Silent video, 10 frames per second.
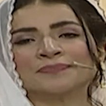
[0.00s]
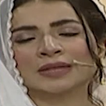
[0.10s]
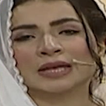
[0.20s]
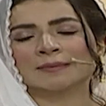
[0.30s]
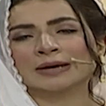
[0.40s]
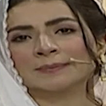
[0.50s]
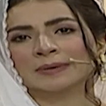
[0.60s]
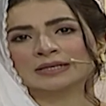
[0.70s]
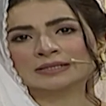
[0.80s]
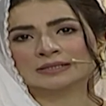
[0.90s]
कि हमारे
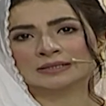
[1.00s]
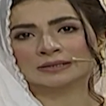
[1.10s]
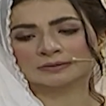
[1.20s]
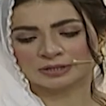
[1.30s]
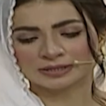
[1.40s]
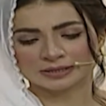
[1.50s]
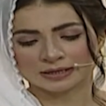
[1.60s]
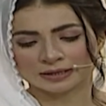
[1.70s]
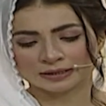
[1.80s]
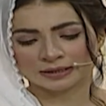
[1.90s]
पास जिस
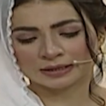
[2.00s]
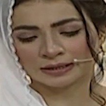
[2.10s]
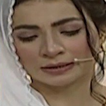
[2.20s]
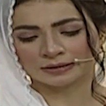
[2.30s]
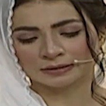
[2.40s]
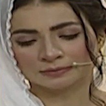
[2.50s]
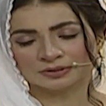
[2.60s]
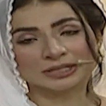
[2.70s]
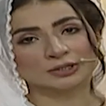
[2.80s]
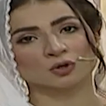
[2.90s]
तरह के
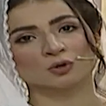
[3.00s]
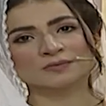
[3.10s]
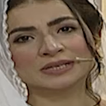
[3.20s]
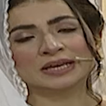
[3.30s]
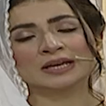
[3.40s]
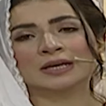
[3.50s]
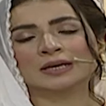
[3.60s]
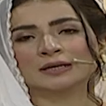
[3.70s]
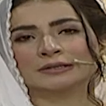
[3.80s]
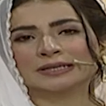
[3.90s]
शेल्टर होम्स
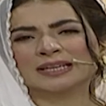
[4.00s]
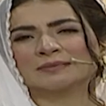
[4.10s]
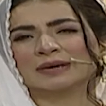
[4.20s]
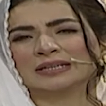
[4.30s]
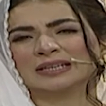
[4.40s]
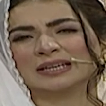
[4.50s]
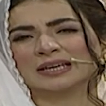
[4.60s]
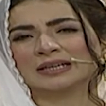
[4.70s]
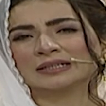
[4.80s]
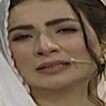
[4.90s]
हैं यकीन मानिए
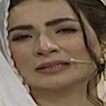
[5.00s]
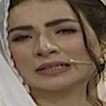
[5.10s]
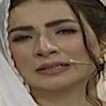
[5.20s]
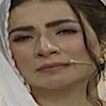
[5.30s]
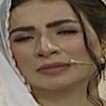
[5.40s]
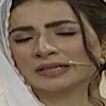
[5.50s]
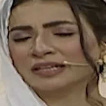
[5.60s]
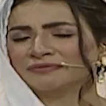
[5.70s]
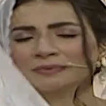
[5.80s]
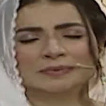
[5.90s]
कि एक तक,
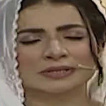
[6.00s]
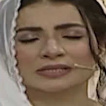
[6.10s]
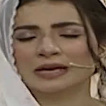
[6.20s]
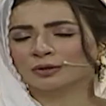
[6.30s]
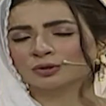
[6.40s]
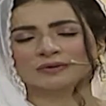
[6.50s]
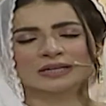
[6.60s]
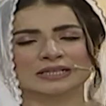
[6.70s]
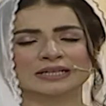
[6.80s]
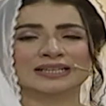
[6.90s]
तकलीफ़ में भी इंसान हो तो
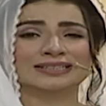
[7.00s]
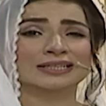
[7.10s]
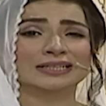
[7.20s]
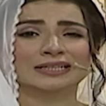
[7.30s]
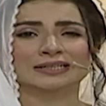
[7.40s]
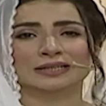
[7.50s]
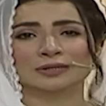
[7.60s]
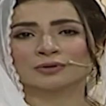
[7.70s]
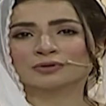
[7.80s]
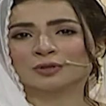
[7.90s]
वहाँ जाने का दिल नहीं करता
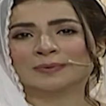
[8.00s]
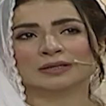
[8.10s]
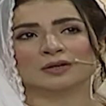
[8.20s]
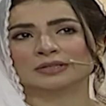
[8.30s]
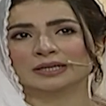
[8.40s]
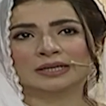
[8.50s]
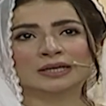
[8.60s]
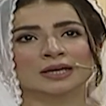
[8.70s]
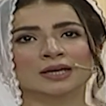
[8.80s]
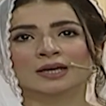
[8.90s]
क्योंकि उसको पता होता है
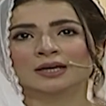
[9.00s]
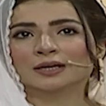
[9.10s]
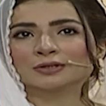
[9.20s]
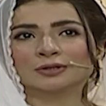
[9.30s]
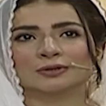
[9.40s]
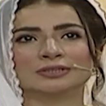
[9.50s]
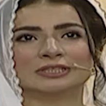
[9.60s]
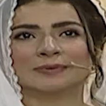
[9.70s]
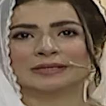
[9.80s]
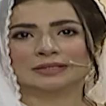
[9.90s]
कि यू नो
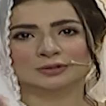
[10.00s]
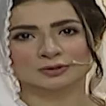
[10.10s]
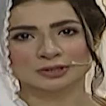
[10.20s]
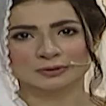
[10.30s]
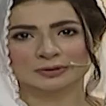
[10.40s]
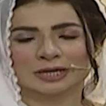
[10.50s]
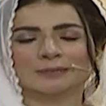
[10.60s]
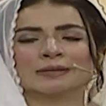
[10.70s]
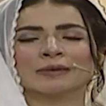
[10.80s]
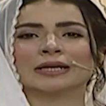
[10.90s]
इससे बेहतर तो चलो घर
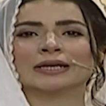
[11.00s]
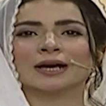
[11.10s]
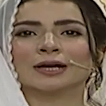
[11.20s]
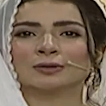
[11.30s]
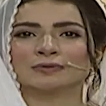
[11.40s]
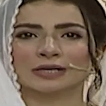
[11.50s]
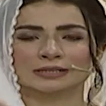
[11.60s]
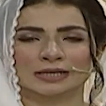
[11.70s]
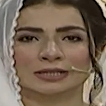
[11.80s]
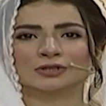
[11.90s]
में ही मारें खा लो वहाँ
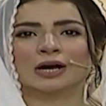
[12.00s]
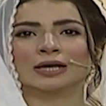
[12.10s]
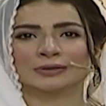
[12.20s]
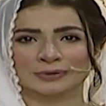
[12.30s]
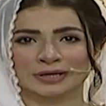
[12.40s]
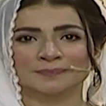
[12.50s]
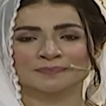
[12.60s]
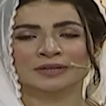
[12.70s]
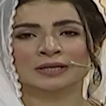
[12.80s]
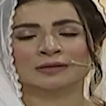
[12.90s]
जाके जो हाल होना है
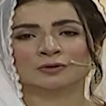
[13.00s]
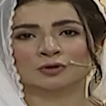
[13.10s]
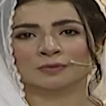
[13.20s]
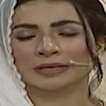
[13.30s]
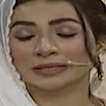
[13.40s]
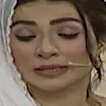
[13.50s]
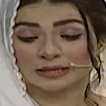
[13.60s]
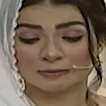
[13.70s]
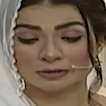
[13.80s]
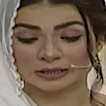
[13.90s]
तो मैंने
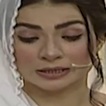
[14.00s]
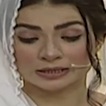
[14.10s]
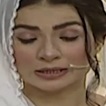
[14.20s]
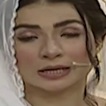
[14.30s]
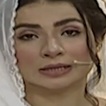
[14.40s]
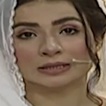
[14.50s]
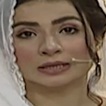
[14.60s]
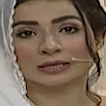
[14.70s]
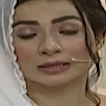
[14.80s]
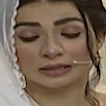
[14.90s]
देखा मुझे यकीन नहीं आ रहा था
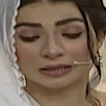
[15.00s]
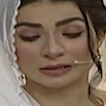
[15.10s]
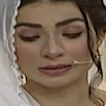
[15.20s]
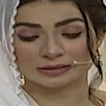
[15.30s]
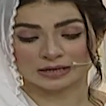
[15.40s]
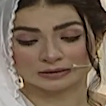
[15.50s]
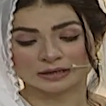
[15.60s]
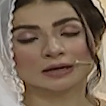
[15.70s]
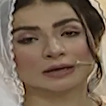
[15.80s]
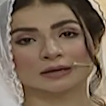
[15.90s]
कि इतना ज़्यादा